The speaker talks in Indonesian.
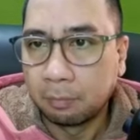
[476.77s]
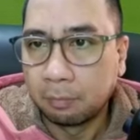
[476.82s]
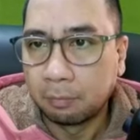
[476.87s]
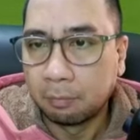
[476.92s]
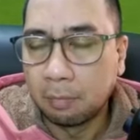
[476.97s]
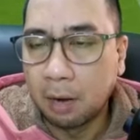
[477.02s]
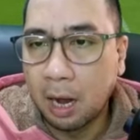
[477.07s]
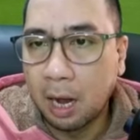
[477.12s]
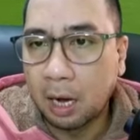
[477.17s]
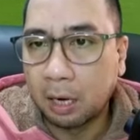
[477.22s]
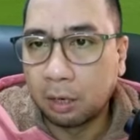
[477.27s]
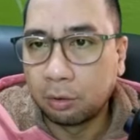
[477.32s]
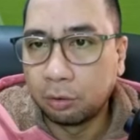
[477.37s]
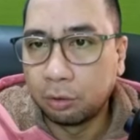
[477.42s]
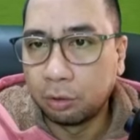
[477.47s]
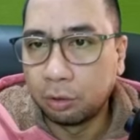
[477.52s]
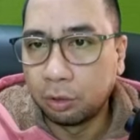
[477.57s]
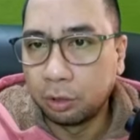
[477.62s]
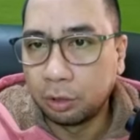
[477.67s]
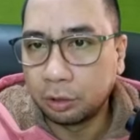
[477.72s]

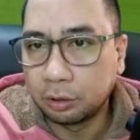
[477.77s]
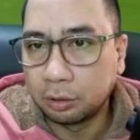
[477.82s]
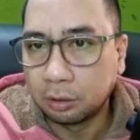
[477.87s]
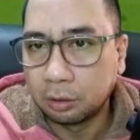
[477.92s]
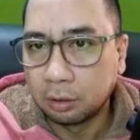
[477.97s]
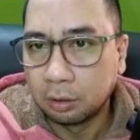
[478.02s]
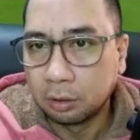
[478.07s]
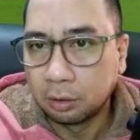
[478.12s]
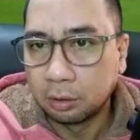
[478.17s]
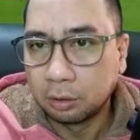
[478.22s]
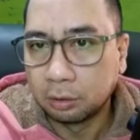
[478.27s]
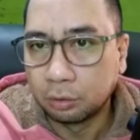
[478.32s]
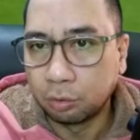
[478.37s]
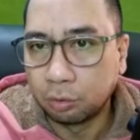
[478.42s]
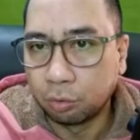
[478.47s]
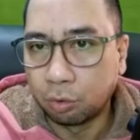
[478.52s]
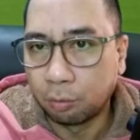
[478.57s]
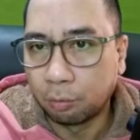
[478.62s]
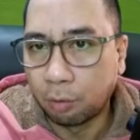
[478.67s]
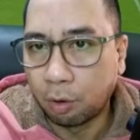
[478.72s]
Bagus.
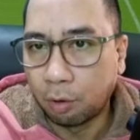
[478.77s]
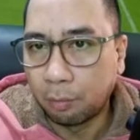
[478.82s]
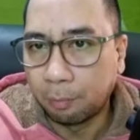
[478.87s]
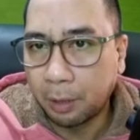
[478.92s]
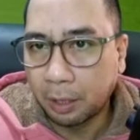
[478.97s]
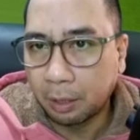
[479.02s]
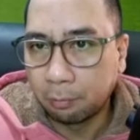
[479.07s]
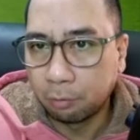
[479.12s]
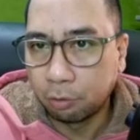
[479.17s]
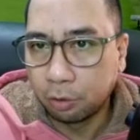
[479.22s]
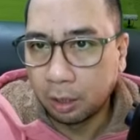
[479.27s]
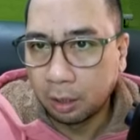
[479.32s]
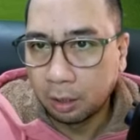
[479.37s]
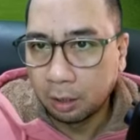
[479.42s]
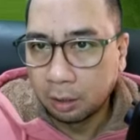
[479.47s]
Cukup kompak ya, Bung ya.